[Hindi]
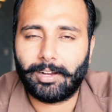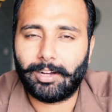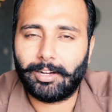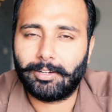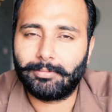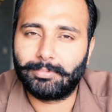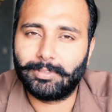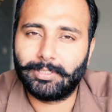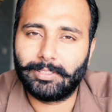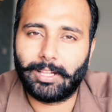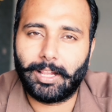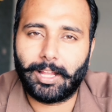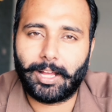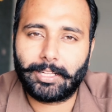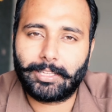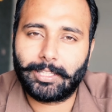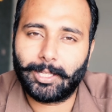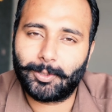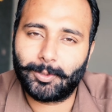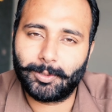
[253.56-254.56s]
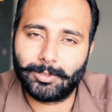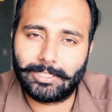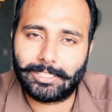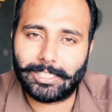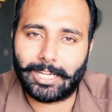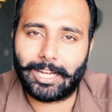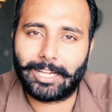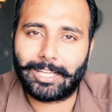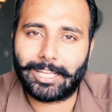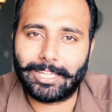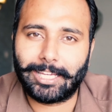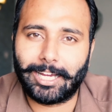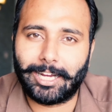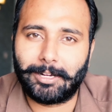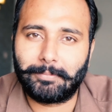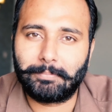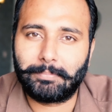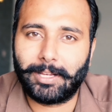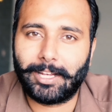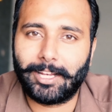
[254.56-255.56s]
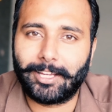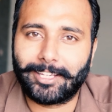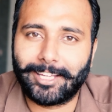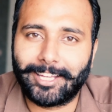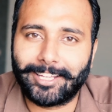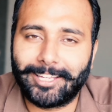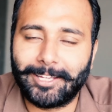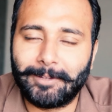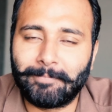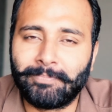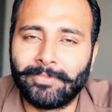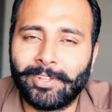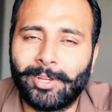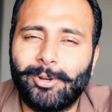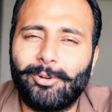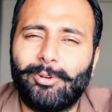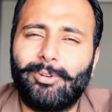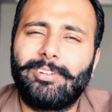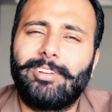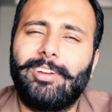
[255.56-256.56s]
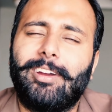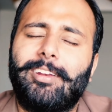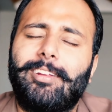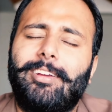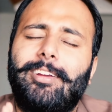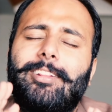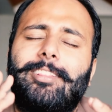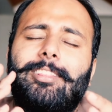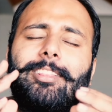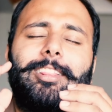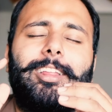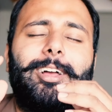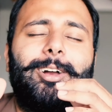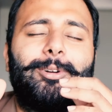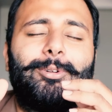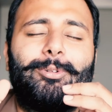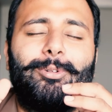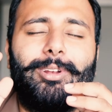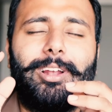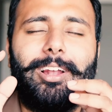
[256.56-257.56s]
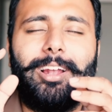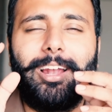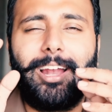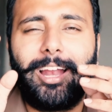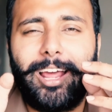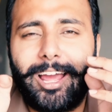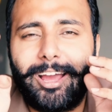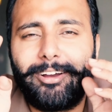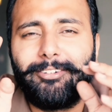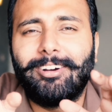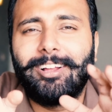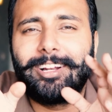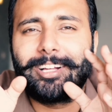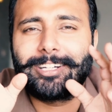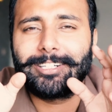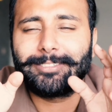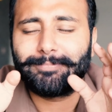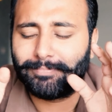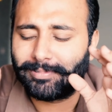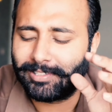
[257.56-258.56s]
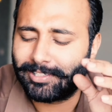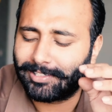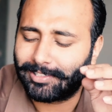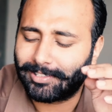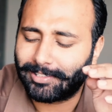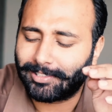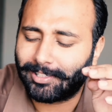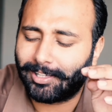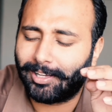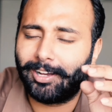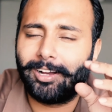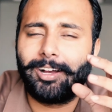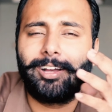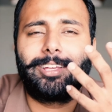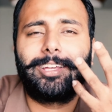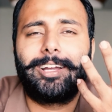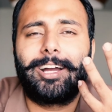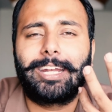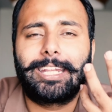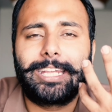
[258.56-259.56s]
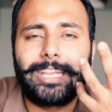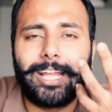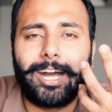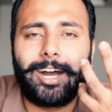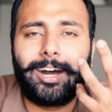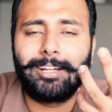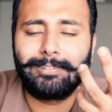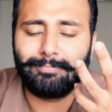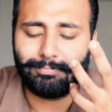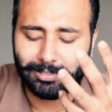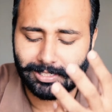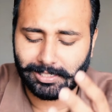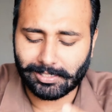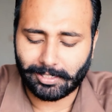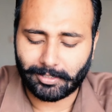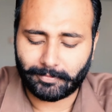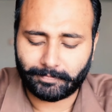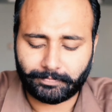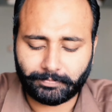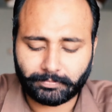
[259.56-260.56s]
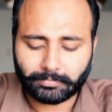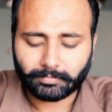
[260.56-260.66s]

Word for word: अब हैं खुद चल के यहाँ पे लगेंगी और यार इतना कुल लेवल का पिज़्ज़ा यार नान पिज़्ज़ा